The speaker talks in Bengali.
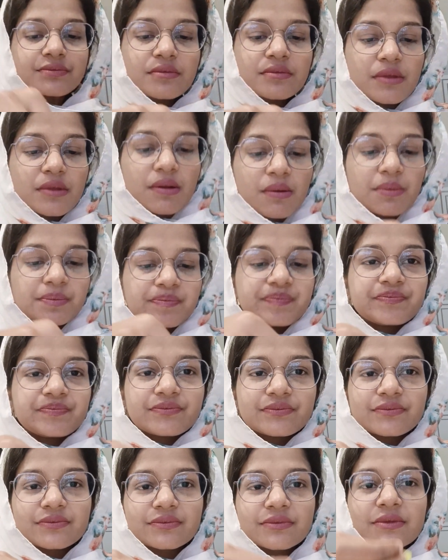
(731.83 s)
ছিল আর
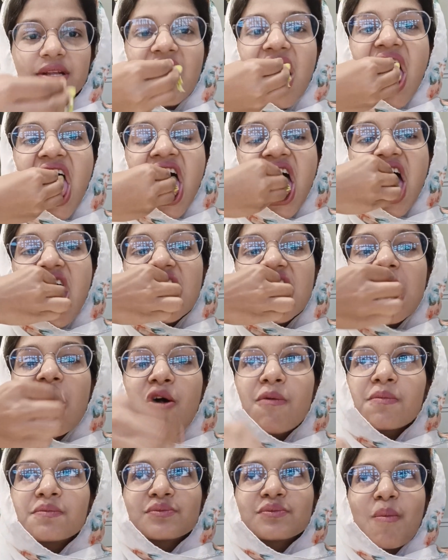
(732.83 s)
যেটা লেটুস
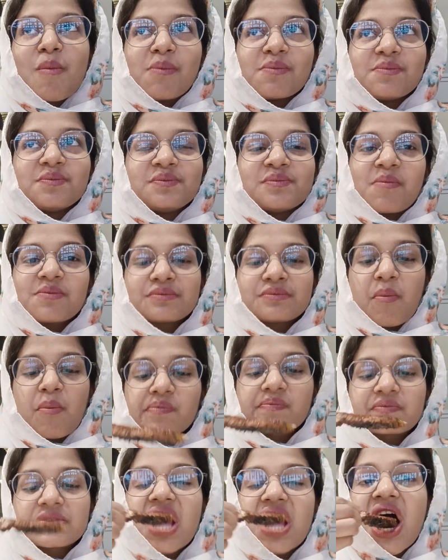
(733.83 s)
আছে ওটাও ব্যাপক
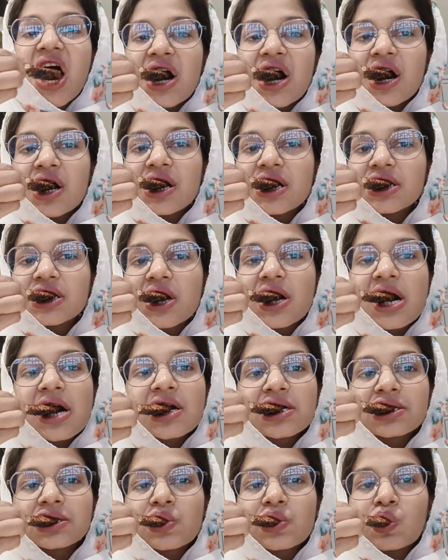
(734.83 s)
টেস্ট ছিল
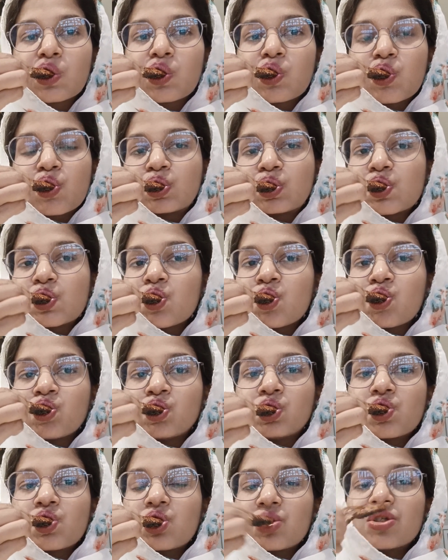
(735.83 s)
আমাকে এখনও জিভে
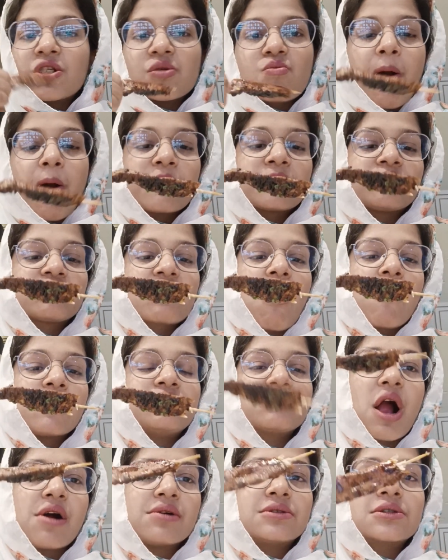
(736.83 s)
জল চলে আসছে
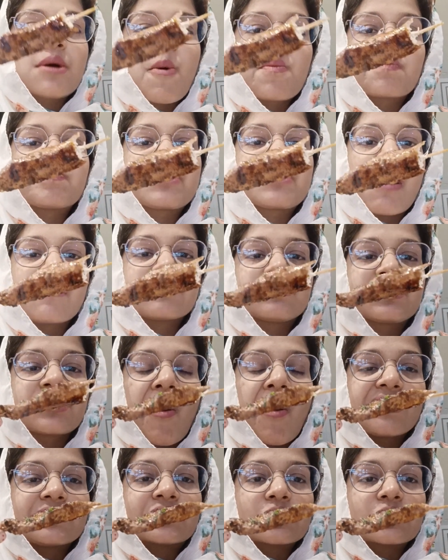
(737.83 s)
ব্যাপক খেতে ছিল